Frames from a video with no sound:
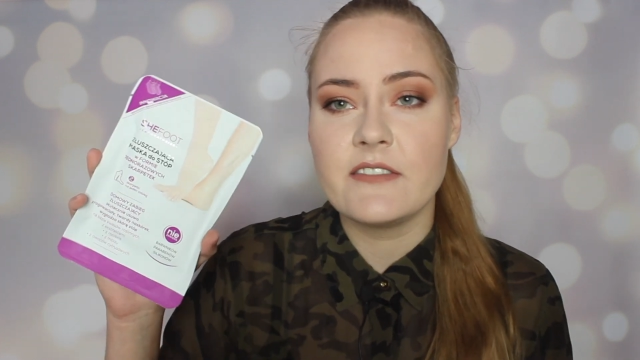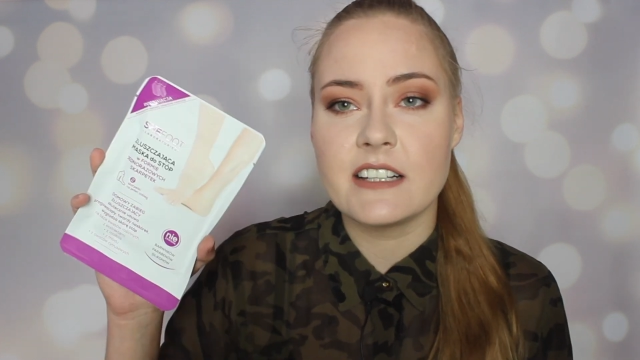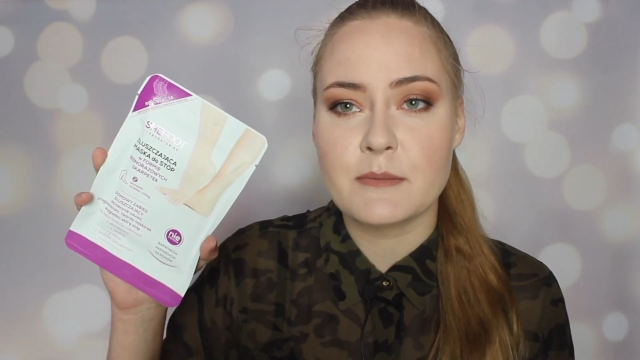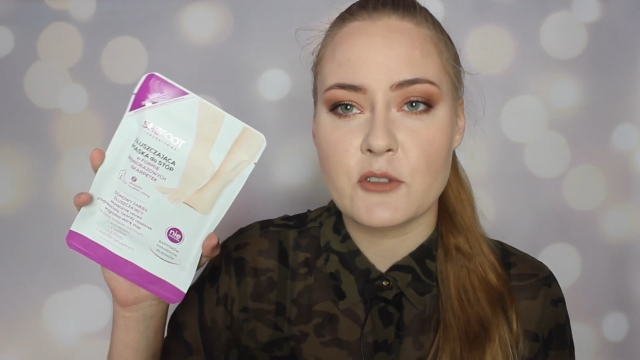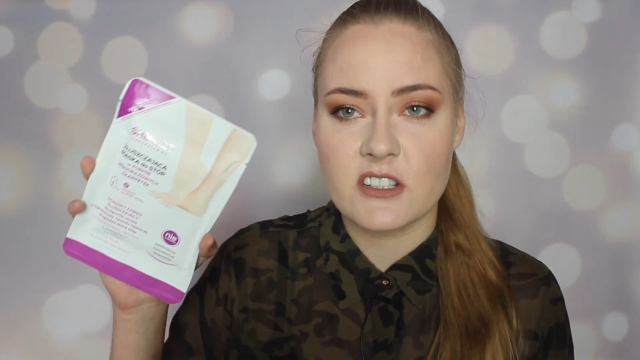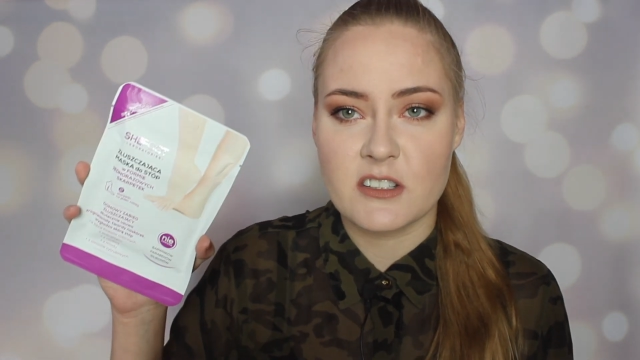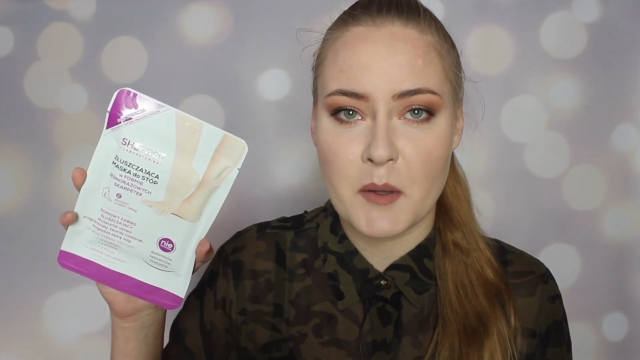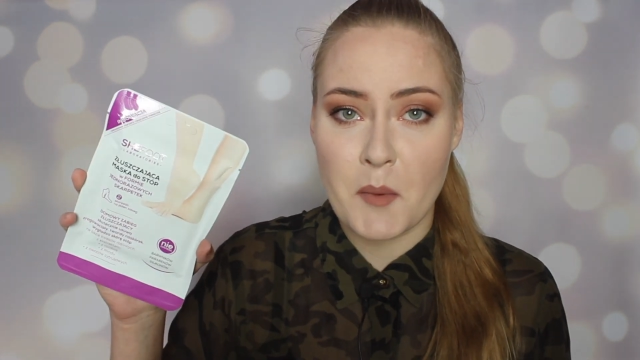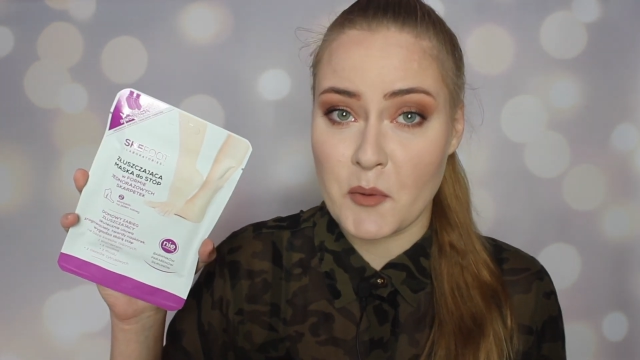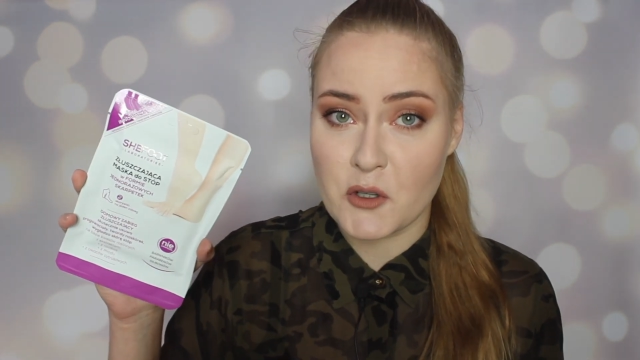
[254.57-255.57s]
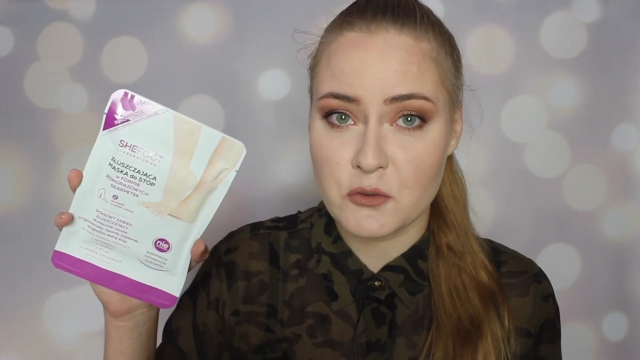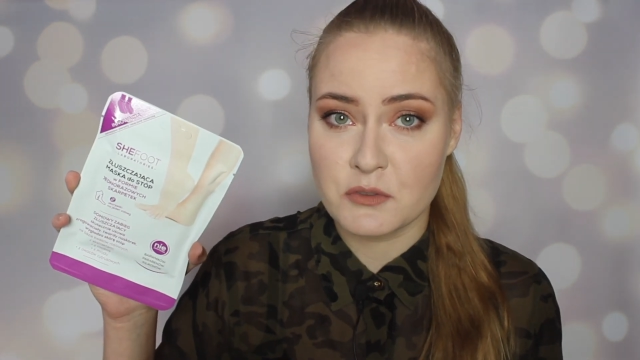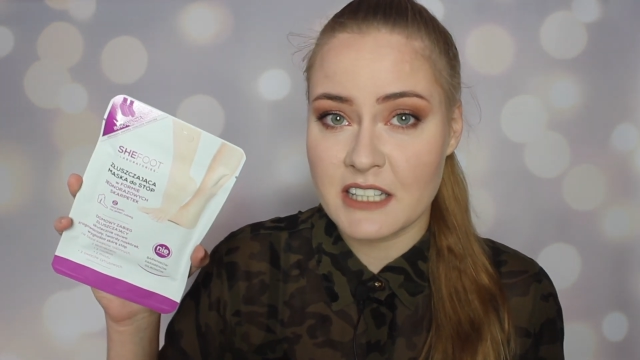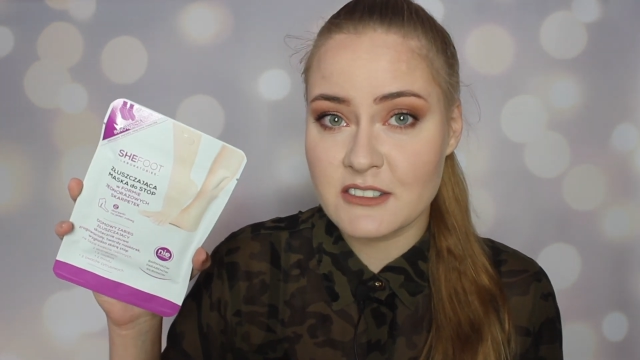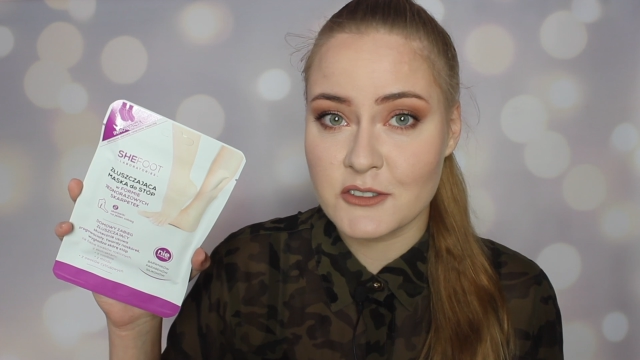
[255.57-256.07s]
więc może sobie po
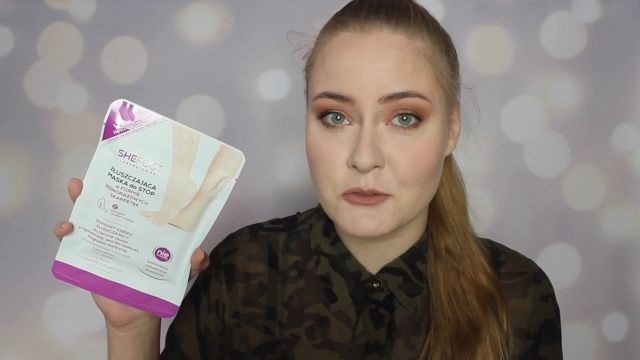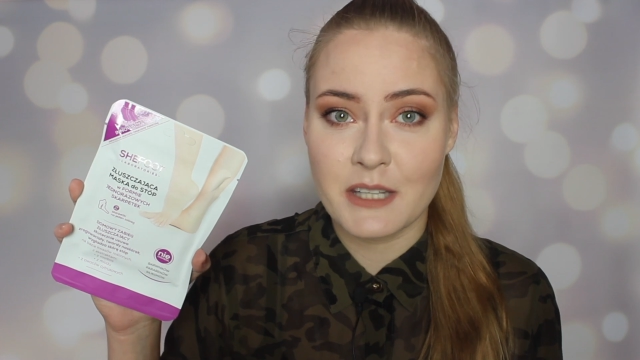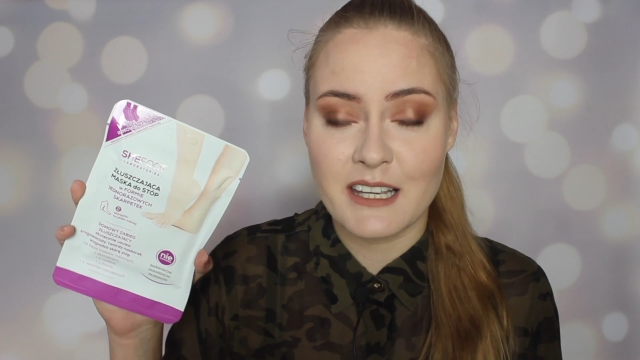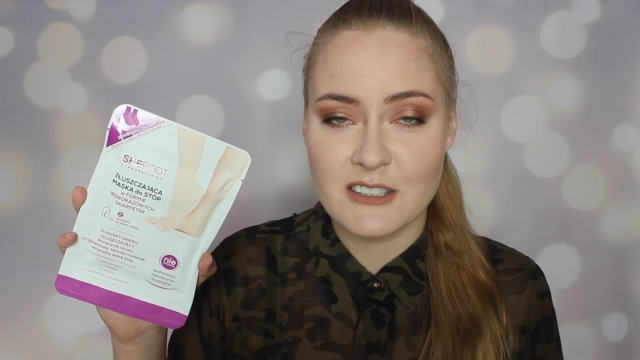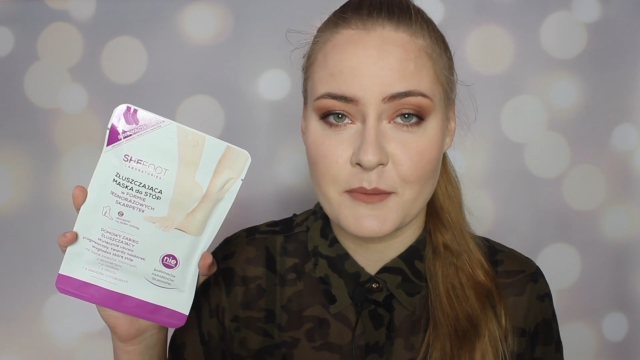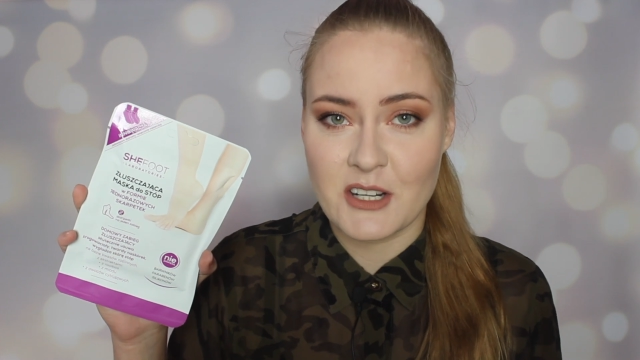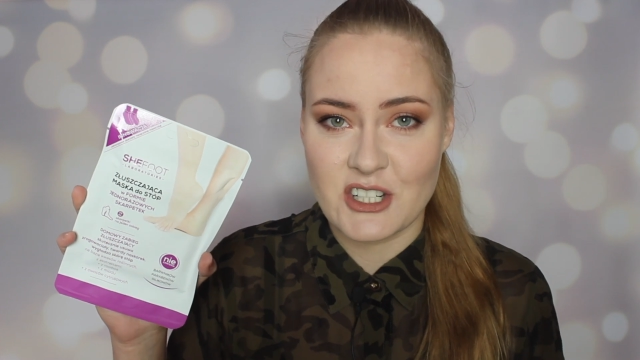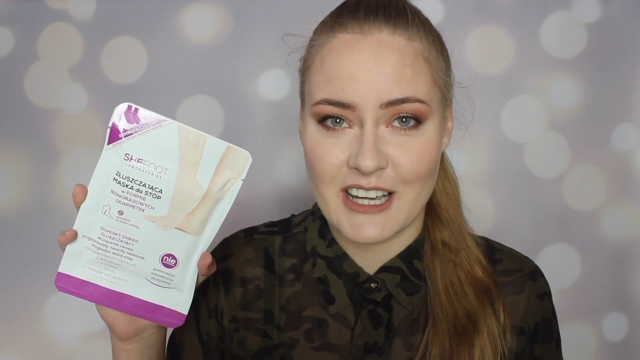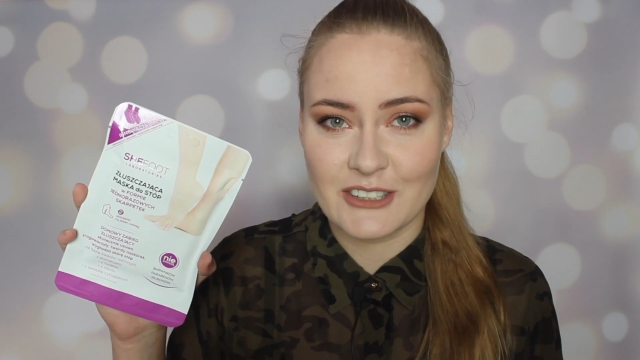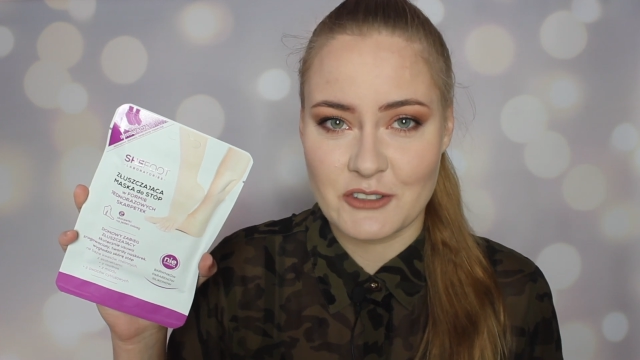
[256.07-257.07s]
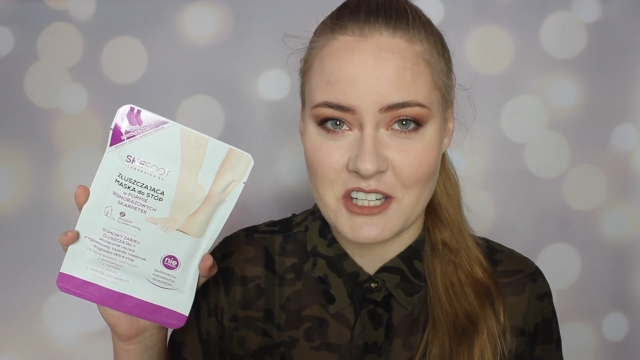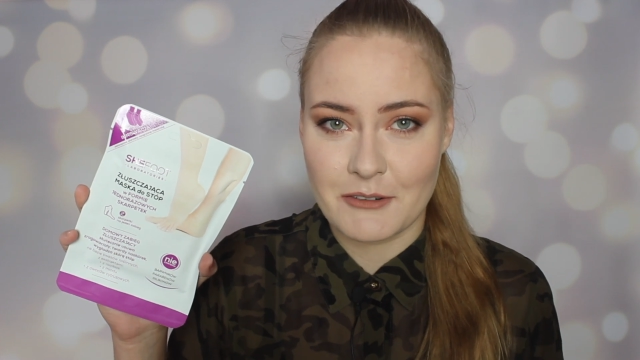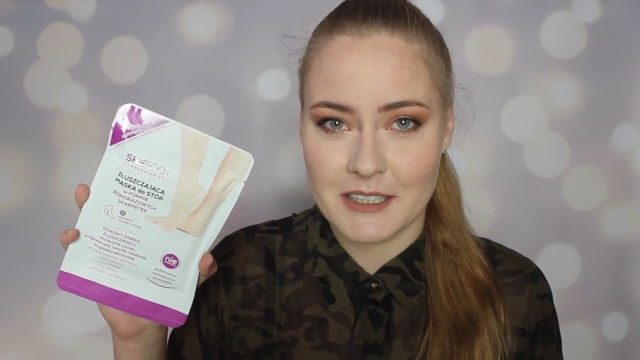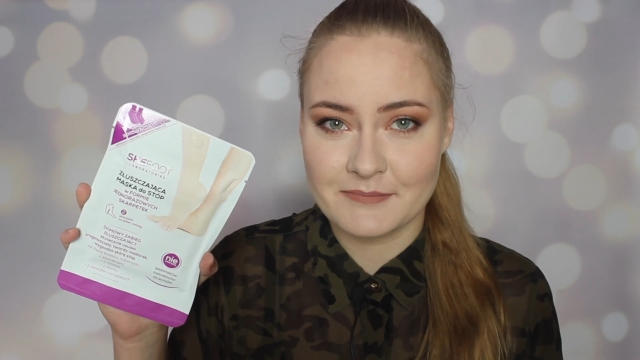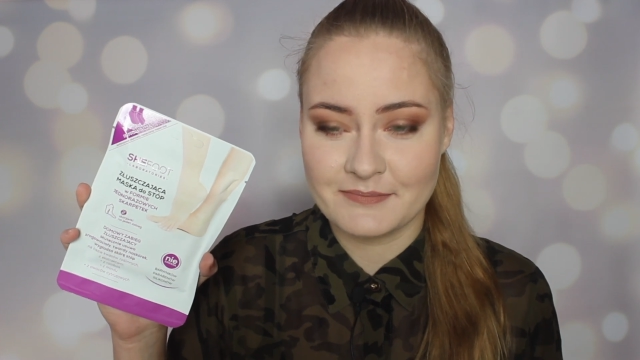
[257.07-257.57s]
prostu zastosuję i zobaczę jak to
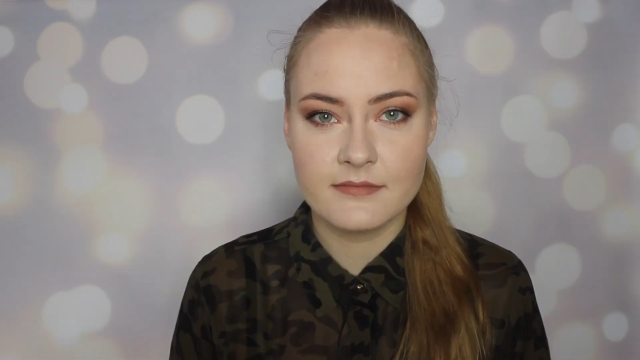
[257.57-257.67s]
działa.